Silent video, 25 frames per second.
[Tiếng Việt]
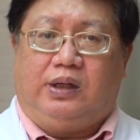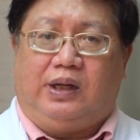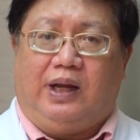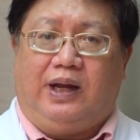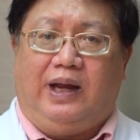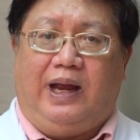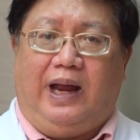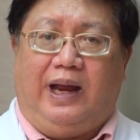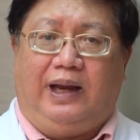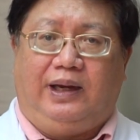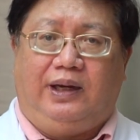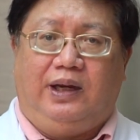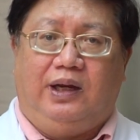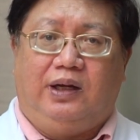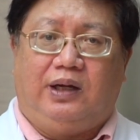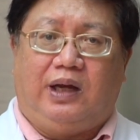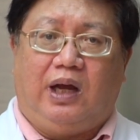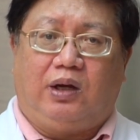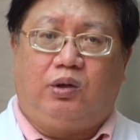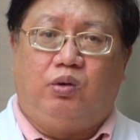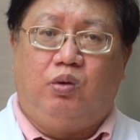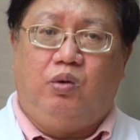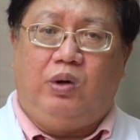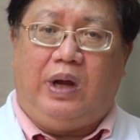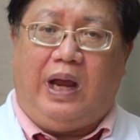Chẳng hạn như
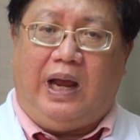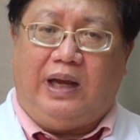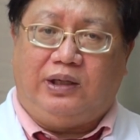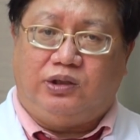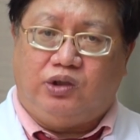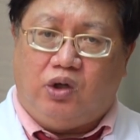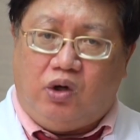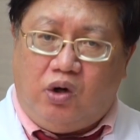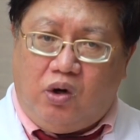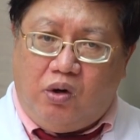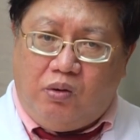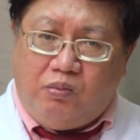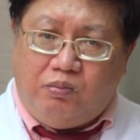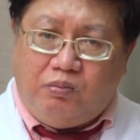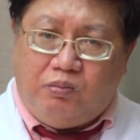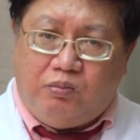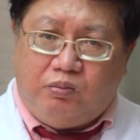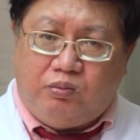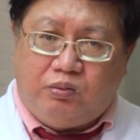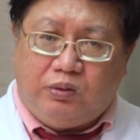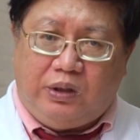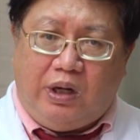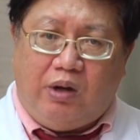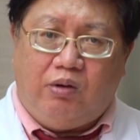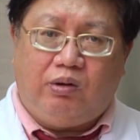các thuốc hạ sốt
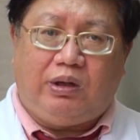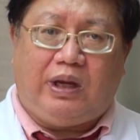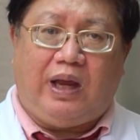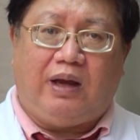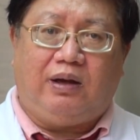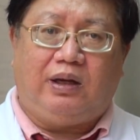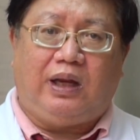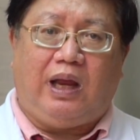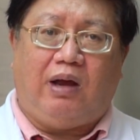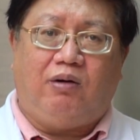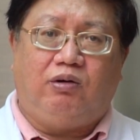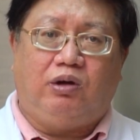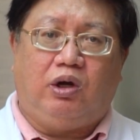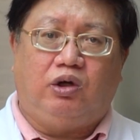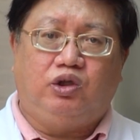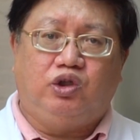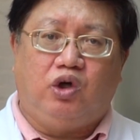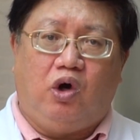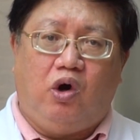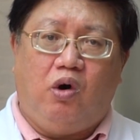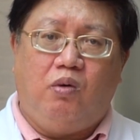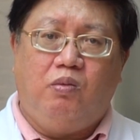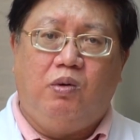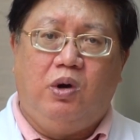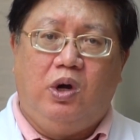nếu các cháu có
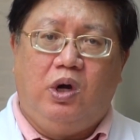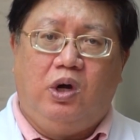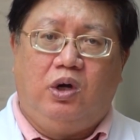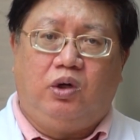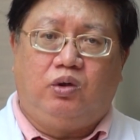sốt,